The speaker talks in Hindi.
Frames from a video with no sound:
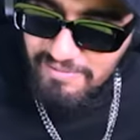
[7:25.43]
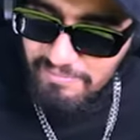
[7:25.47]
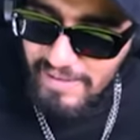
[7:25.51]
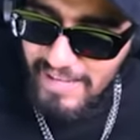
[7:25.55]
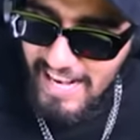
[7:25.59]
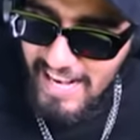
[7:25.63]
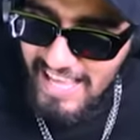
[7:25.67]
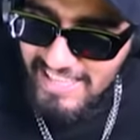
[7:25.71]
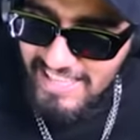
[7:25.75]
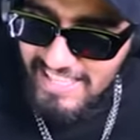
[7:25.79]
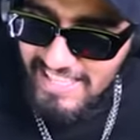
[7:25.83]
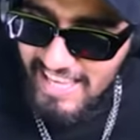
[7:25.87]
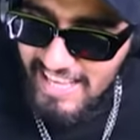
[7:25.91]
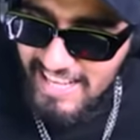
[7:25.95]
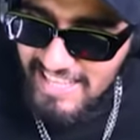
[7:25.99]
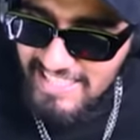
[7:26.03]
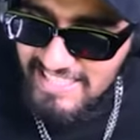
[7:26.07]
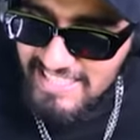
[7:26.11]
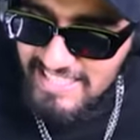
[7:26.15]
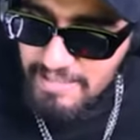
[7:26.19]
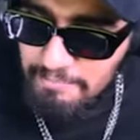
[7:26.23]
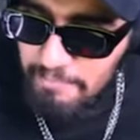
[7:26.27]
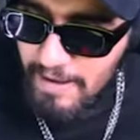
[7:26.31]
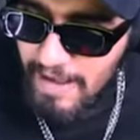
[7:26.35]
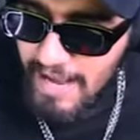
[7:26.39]
बना दिया ना
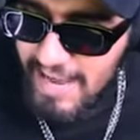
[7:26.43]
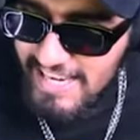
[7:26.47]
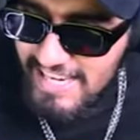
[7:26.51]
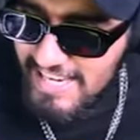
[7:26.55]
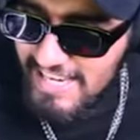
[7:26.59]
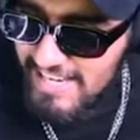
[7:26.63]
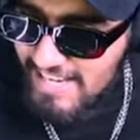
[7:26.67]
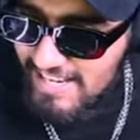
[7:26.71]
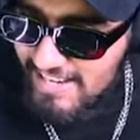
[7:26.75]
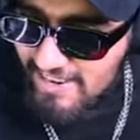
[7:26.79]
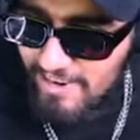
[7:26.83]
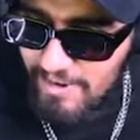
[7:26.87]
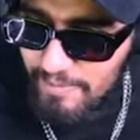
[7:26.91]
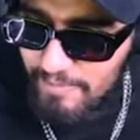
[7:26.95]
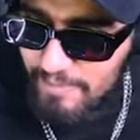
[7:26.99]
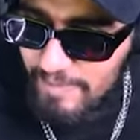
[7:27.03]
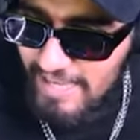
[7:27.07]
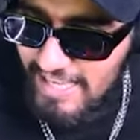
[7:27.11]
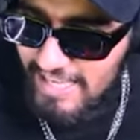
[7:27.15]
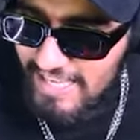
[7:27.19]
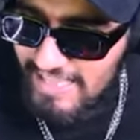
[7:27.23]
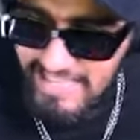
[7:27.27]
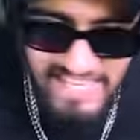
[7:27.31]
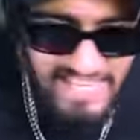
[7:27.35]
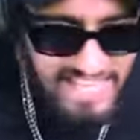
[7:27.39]
सिपाही और
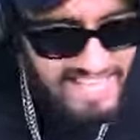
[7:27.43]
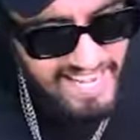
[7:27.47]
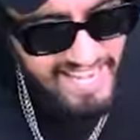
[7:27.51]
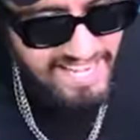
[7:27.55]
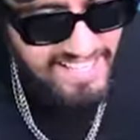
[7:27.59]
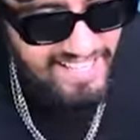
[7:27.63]
भेज दिया ना